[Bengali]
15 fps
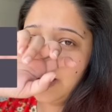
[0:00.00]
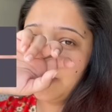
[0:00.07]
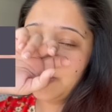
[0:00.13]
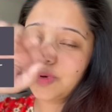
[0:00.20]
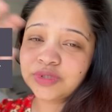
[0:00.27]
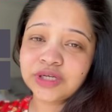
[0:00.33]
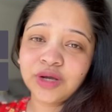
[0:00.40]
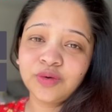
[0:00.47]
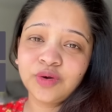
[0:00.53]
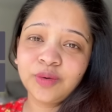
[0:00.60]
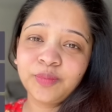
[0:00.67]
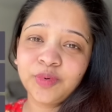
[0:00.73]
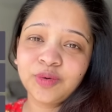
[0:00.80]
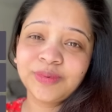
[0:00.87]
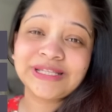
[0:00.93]
পোশাকগুলো
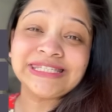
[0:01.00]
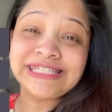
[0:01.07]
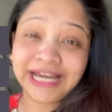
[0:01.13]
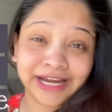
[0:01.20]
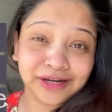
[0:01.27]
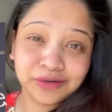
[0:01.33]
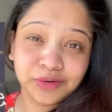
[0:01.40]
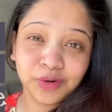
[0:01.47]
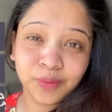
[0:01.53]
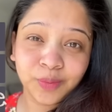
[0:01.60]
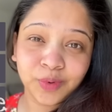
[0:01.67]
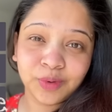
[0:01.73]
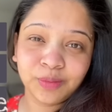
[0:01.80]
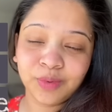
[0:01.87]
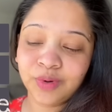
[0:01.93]
পরবো জ্যাকেটগুলো
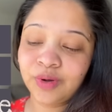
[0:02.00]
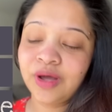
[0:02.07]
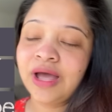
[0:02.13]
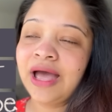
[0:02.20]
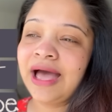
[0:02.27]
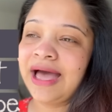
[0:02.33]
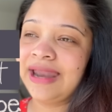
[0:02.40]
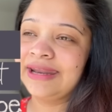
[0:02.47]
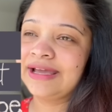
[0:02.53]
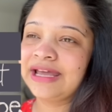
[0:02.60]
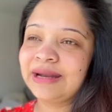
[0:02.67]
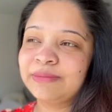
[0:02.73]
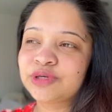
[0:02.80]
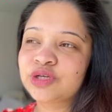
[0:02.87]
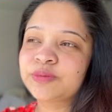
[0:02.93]
পরবো আর
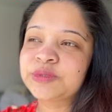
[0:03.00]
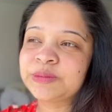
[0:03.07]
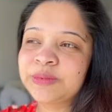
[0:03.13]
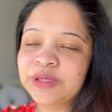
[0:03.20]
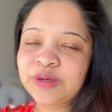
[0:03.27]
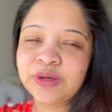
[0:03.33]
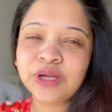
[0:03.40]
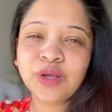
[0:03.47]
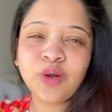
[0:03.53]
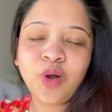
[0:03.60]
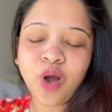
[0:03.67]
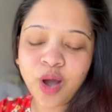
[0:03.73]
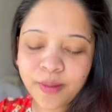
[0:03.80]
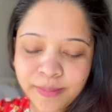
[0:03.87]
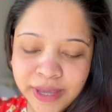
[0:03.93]
এখানে আমরা সবসময় ওয়েট করি
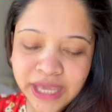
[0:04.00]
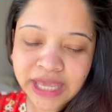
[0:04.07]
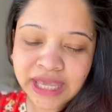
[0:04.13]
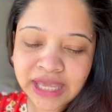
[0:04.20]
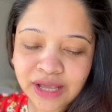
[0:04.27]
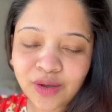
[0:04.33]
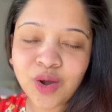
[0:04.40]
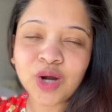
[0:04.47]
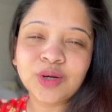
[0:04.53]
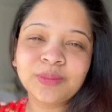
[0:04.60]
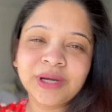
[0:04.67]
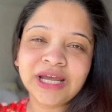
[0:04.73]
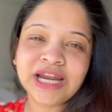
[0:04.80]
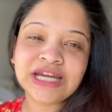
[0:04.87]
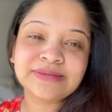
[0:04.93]
কবে
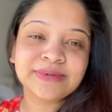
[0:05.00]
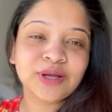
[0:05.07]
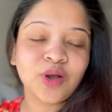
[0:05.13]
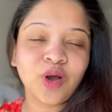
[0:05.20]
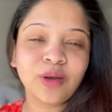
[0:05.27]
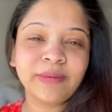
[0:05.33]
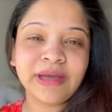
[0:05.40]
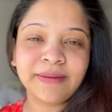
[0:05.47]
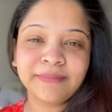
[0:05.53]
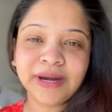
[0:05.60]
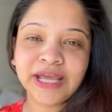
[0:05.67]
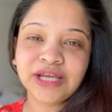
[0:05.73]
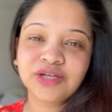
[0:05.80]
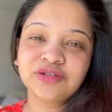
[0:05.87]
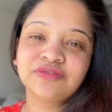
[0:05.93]
গরমকাল আসবে কবে আমরা
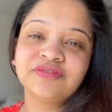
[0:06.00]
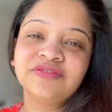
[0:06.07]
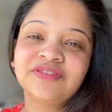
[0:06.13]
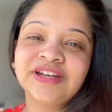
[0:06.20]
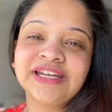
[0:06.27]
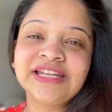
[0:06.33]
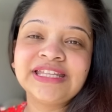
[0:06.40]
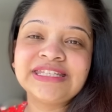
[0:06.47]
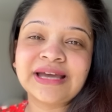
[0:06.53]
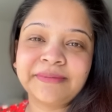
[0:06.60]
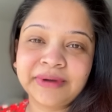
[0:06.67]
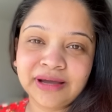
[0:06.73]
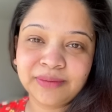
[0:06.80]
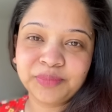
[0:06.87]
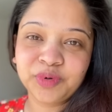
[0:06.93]
একটু ফ্রিলি
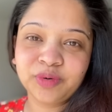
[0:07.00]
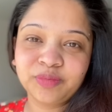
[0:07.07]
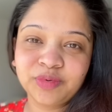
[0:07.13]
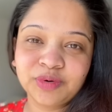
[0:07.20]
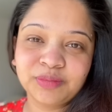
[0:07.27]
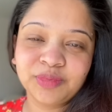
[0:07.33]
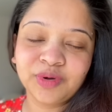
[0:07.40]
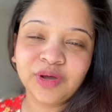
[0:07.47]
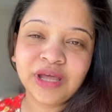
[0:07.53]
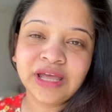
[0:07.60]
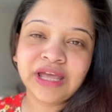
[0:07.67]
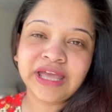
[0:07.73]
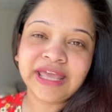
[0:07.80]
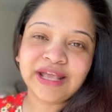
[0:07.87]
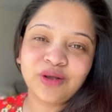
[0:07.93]
জামা কাপড় পরবো এই